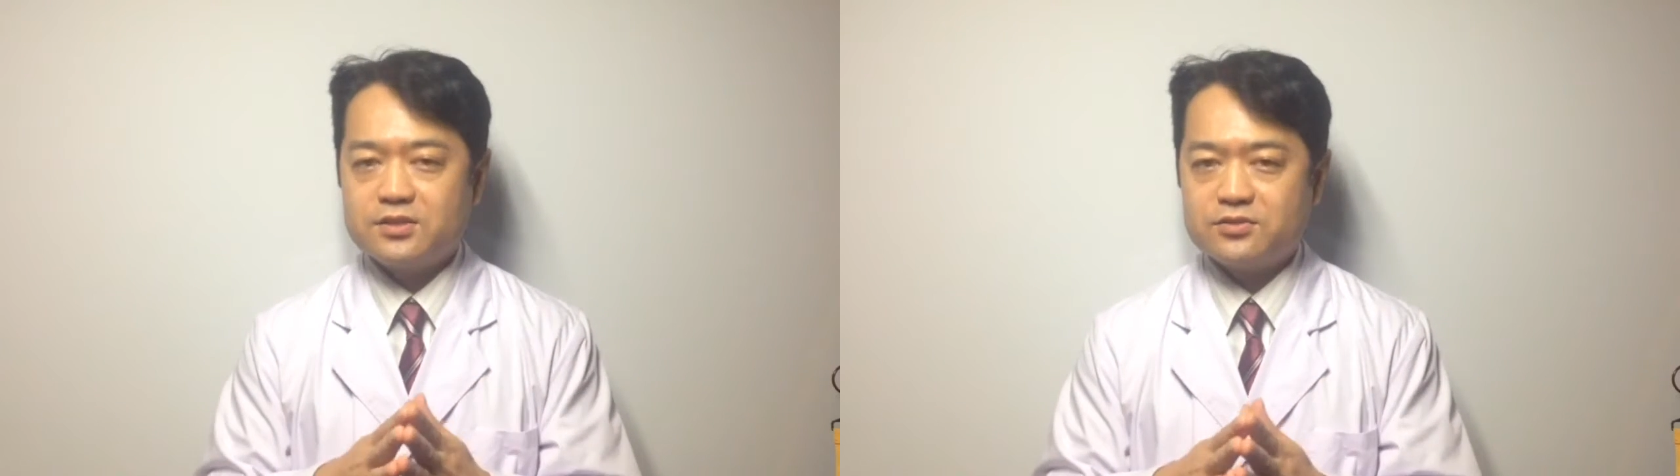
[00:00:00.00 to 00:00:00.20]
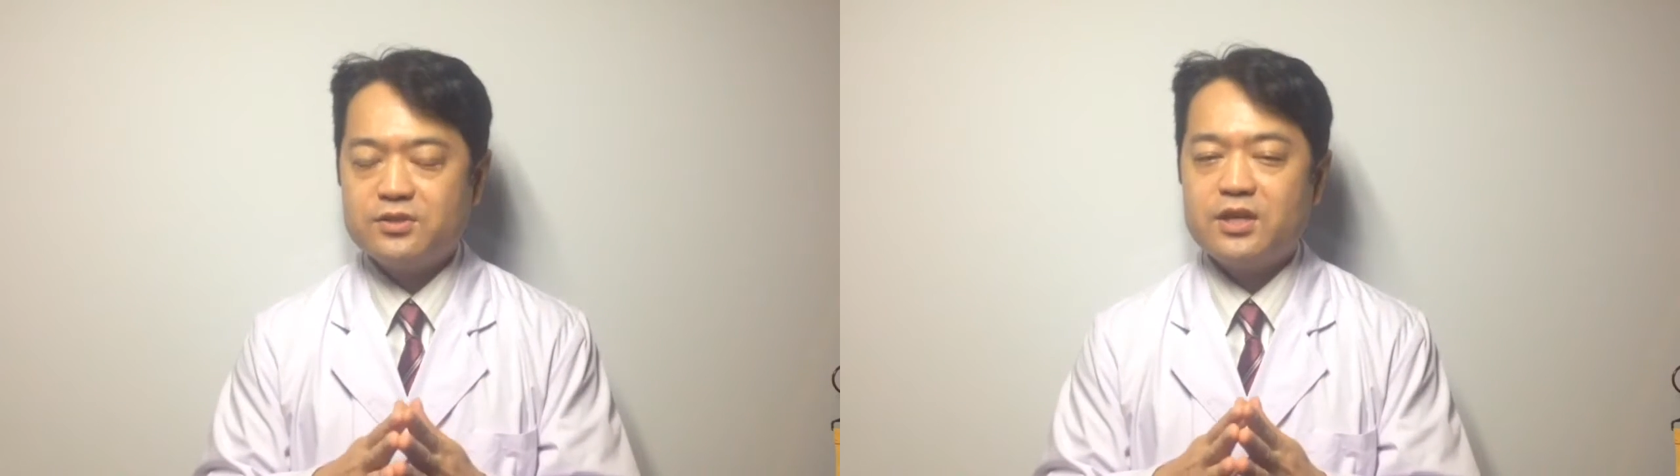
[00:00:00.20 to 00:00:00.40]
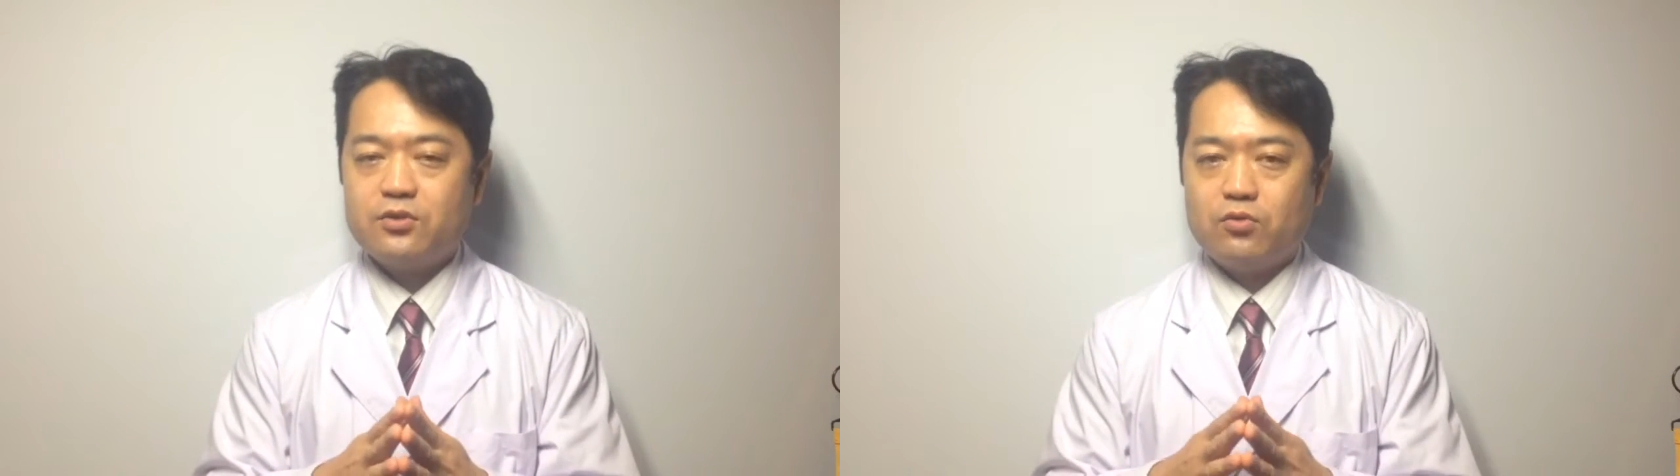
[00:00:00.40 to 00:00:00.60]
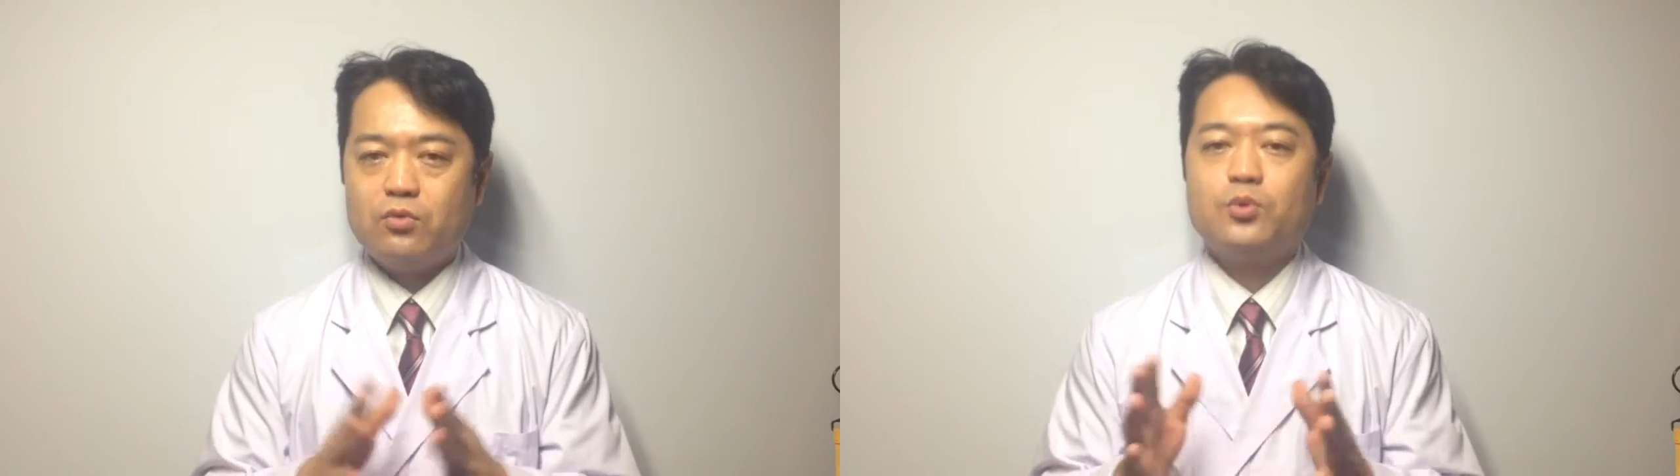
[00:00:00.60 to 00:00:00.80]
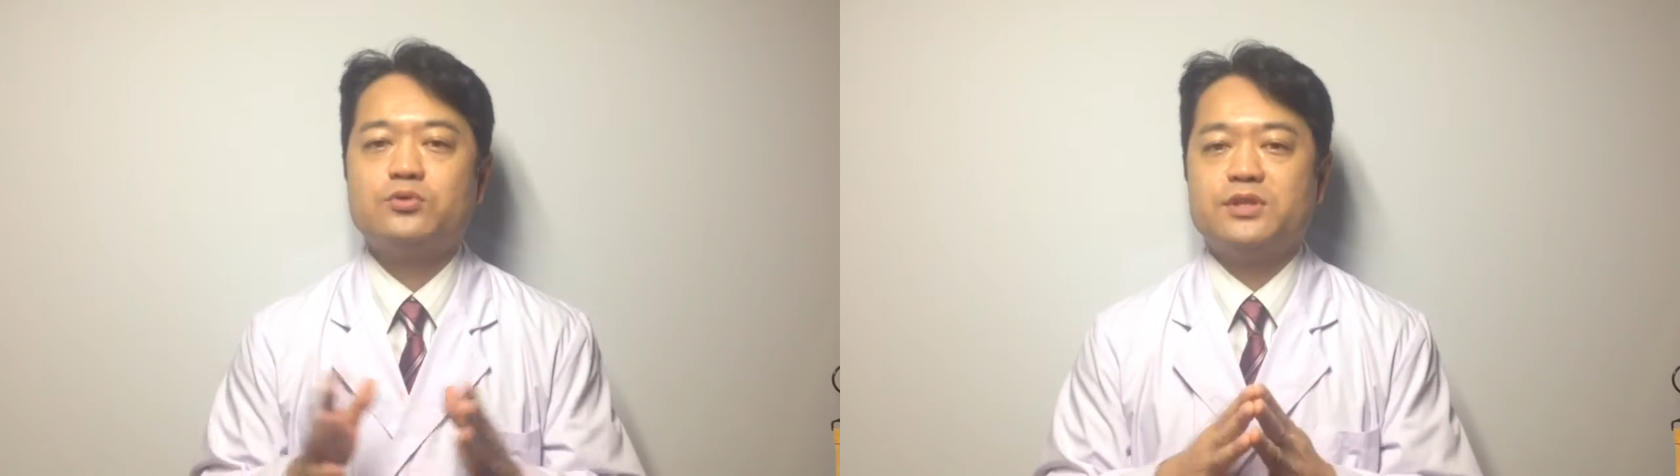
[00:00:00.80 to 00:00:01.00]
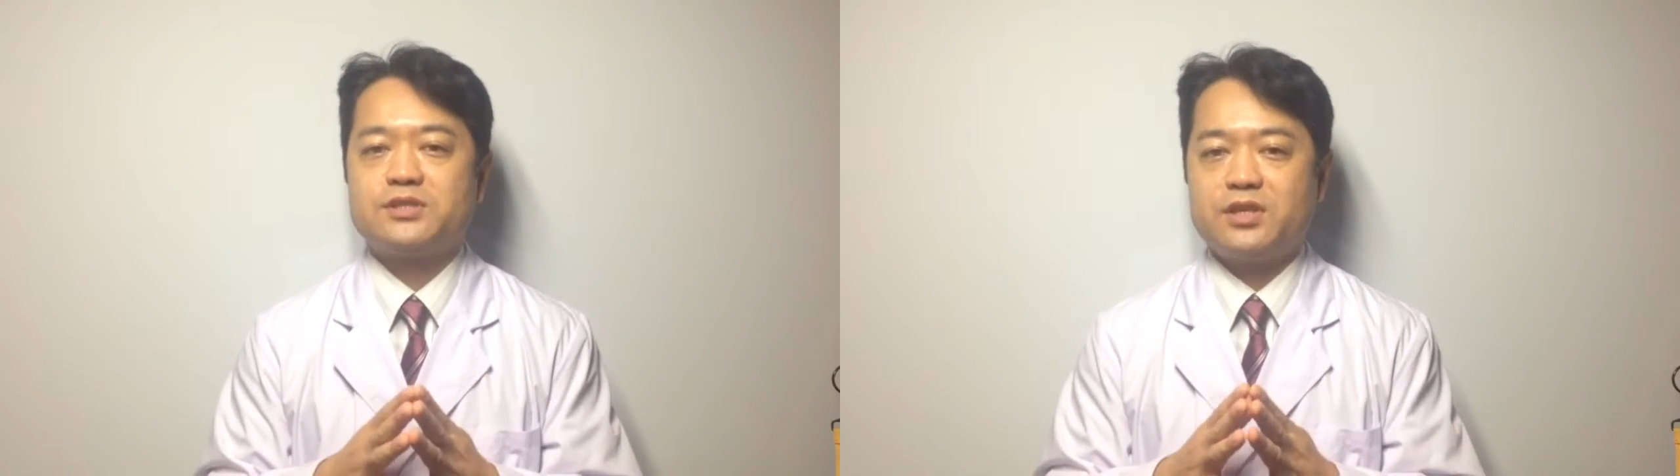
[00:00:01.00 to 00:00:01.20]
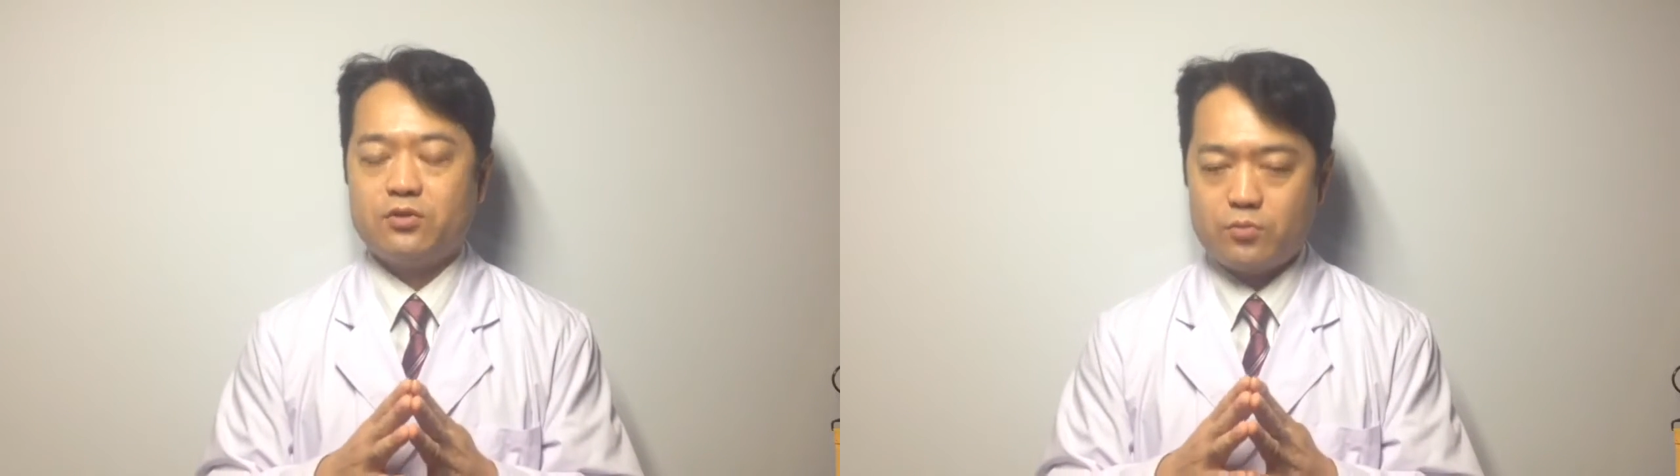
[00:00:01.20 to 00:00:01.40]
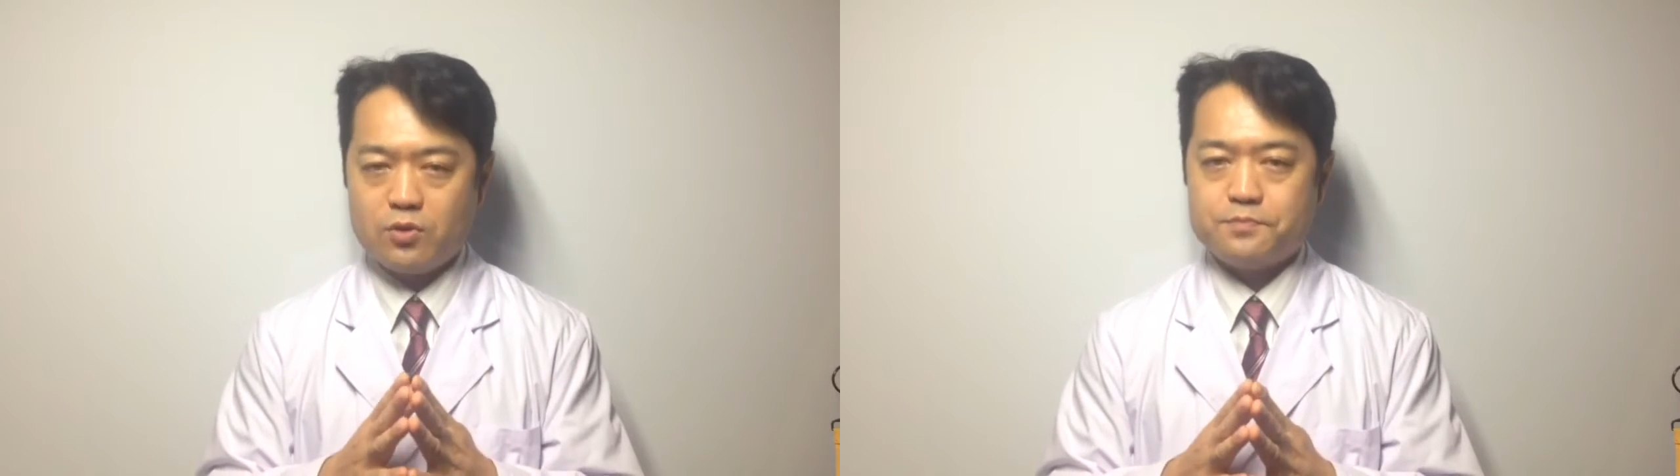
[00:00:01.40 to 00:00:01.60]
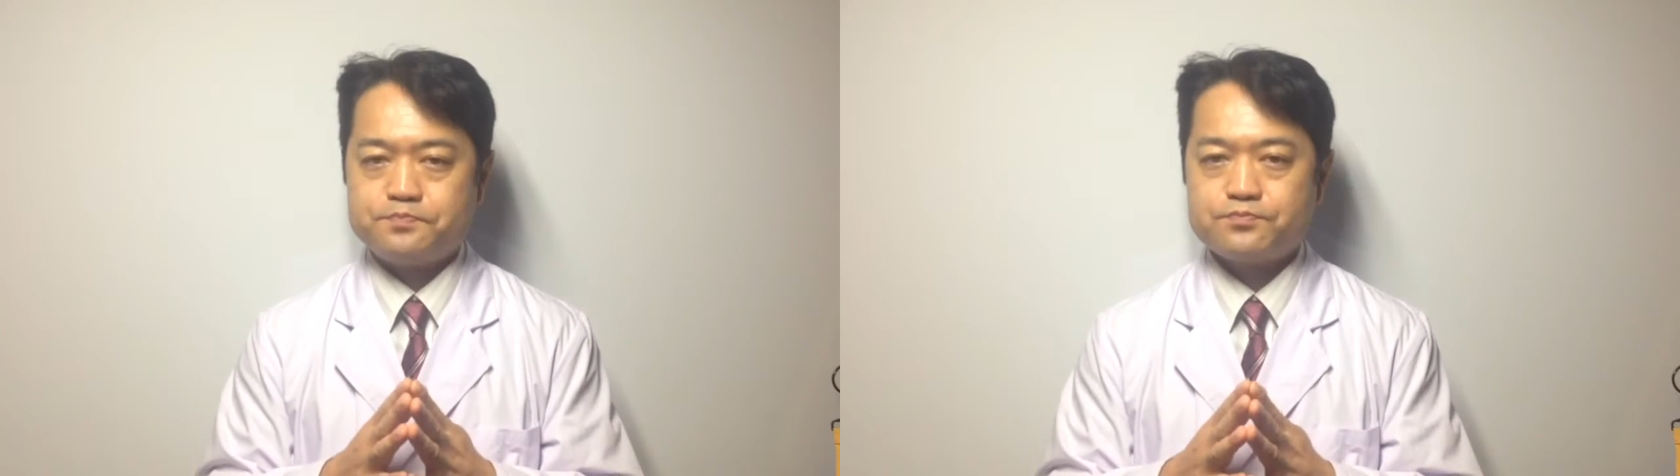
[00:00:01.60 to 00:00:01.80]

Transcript: 少ないと思うんですけども